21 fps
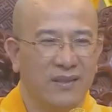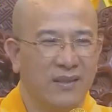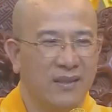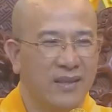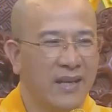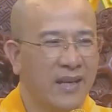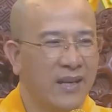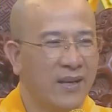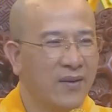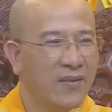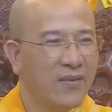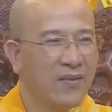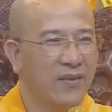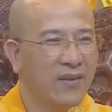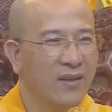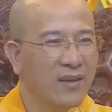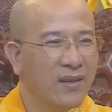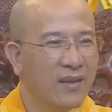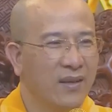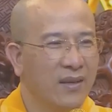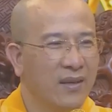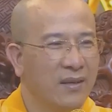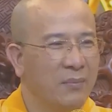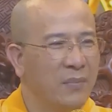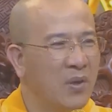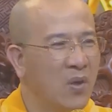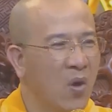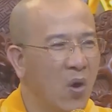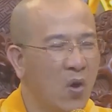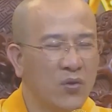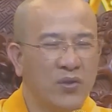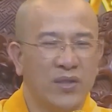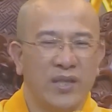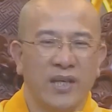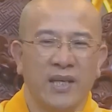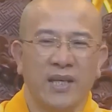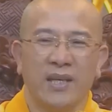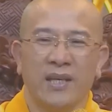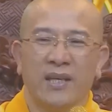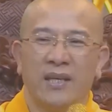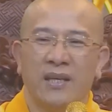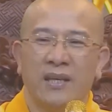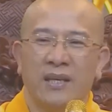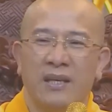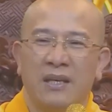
Nghe không? Mình hộ trì,